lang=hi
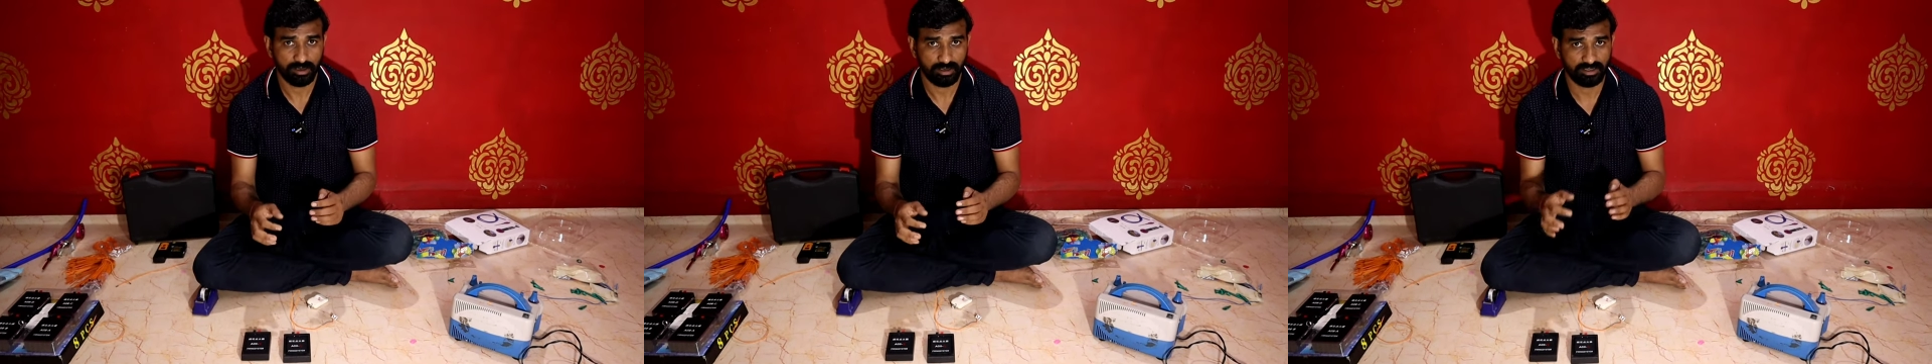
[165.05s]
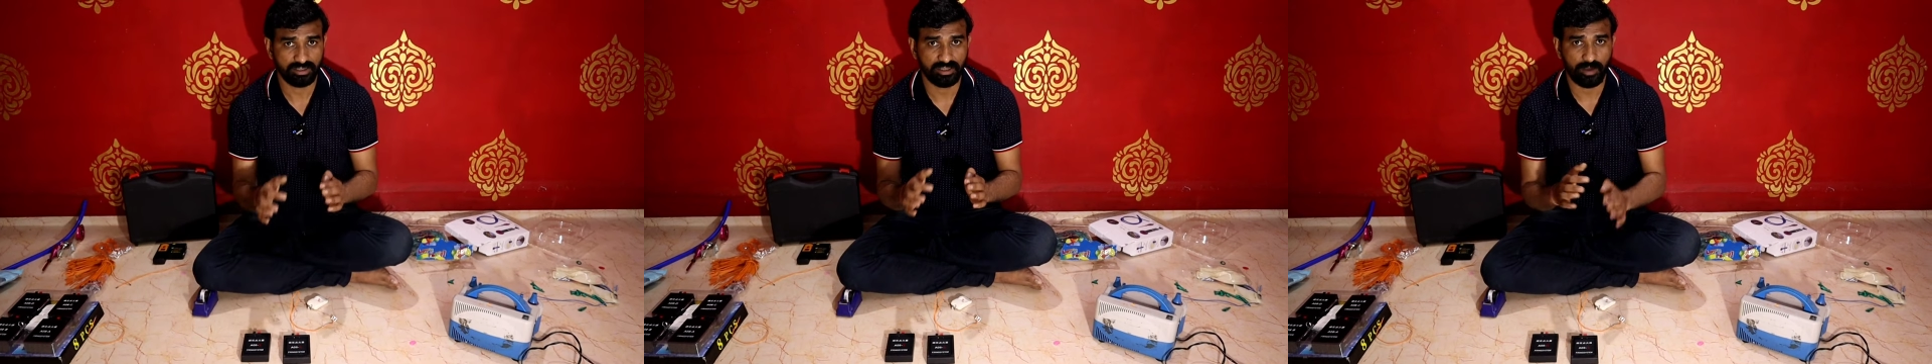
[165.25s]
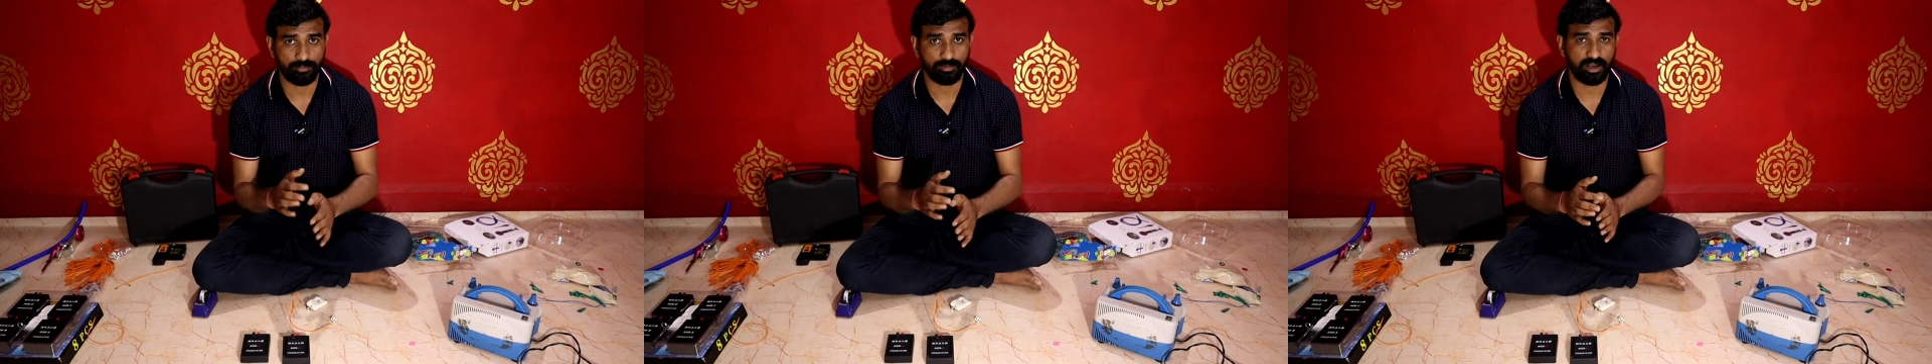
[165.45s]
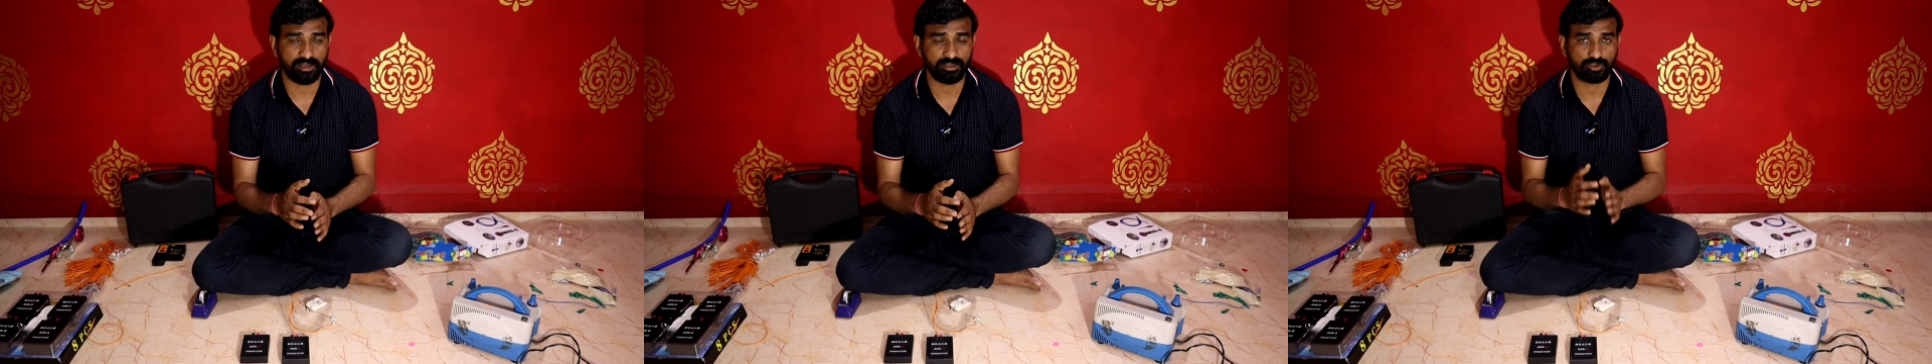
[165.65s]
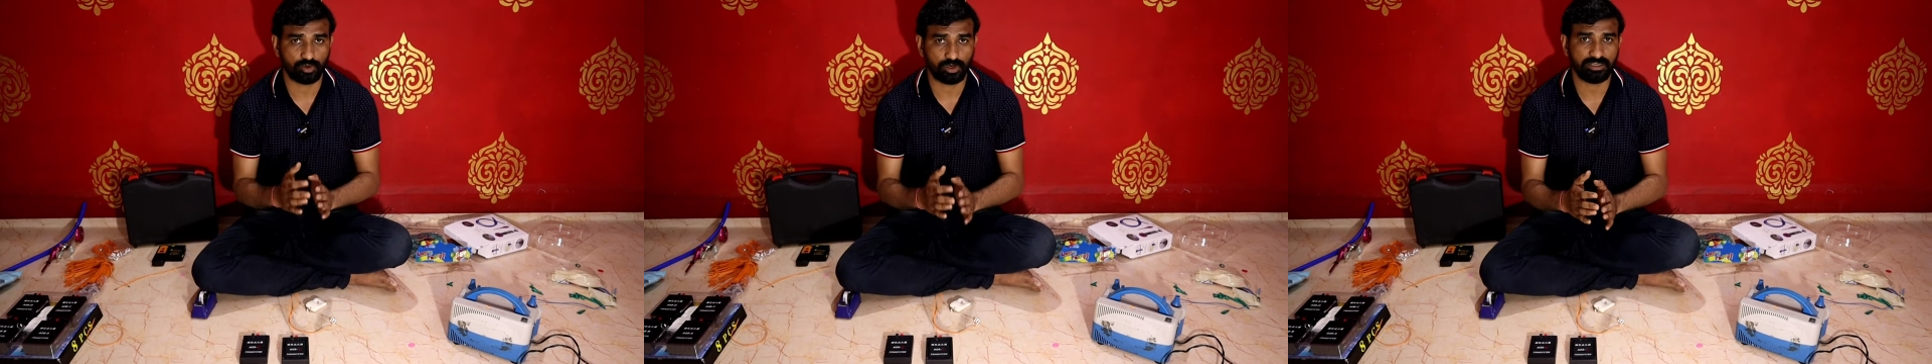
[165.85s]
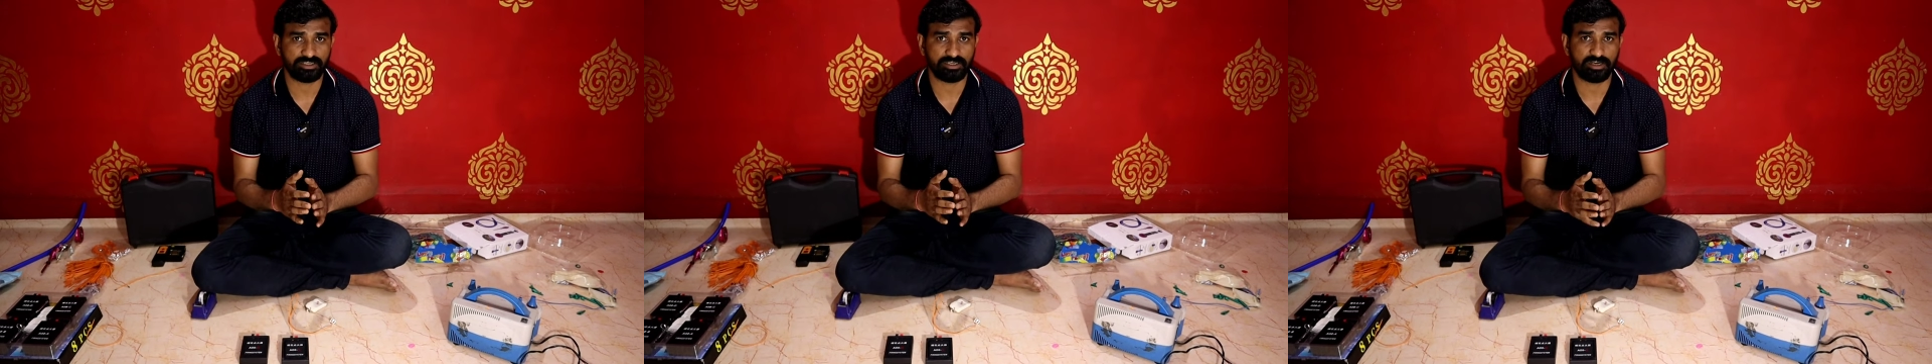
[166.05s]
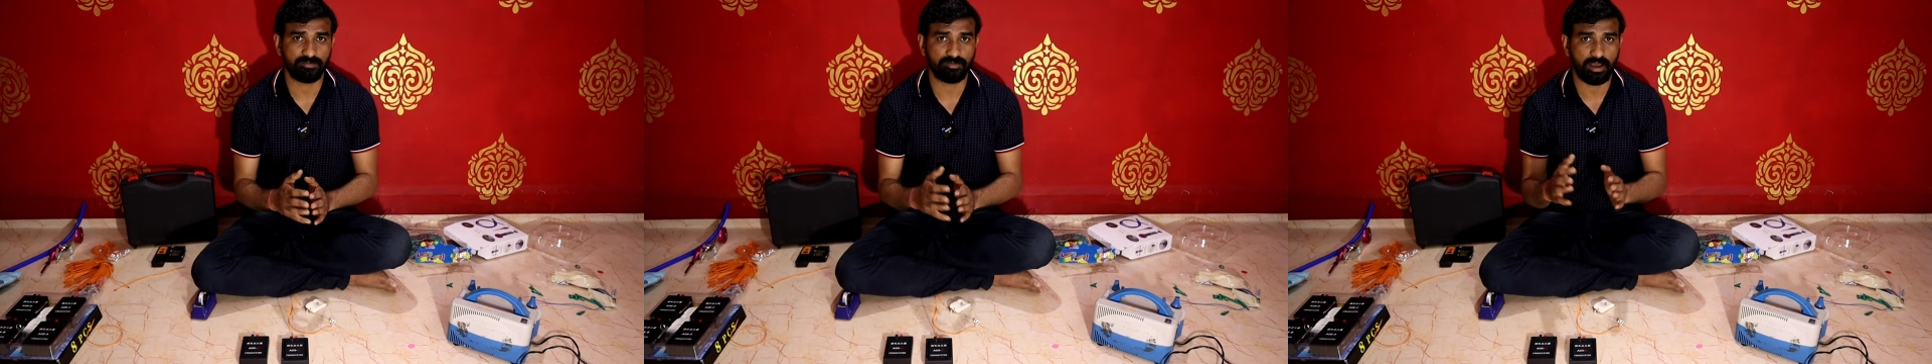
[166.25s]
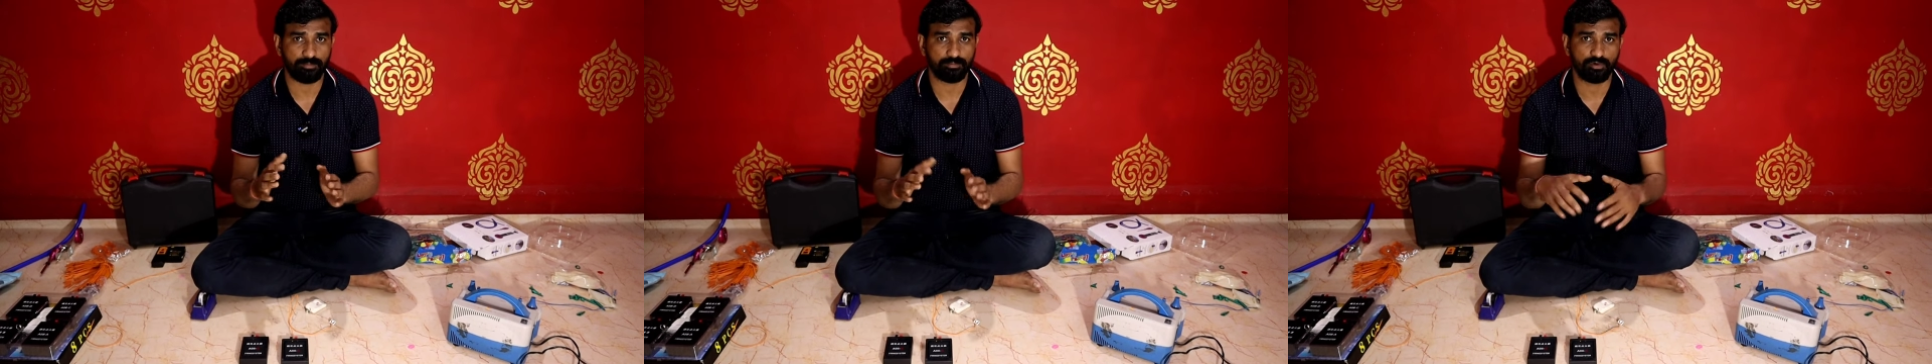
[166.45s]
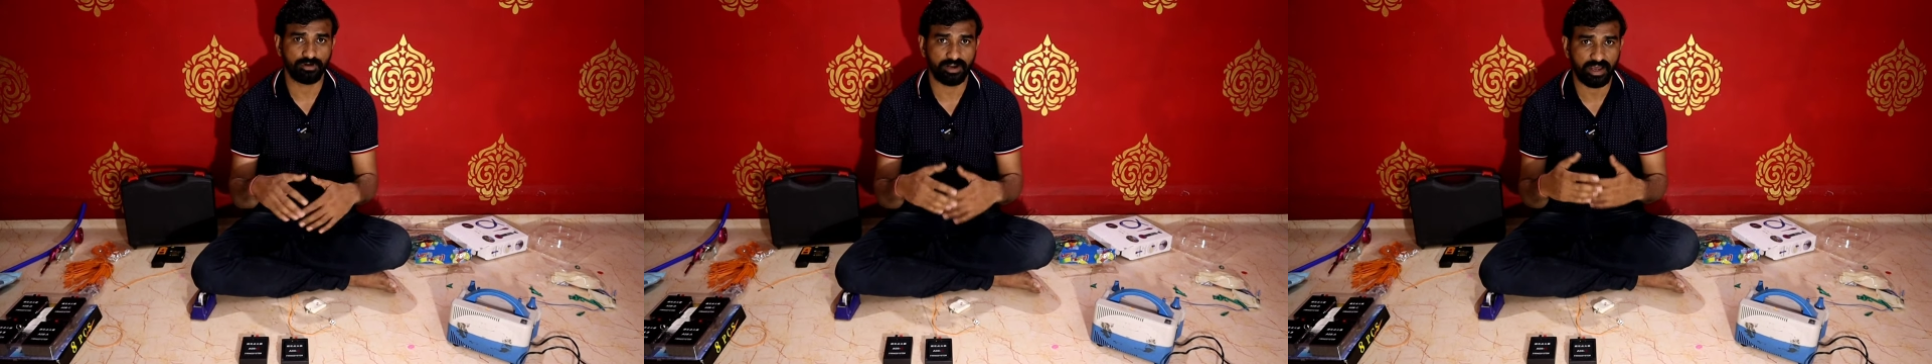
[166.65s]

यदि आपका छोटा सेटअप है आपको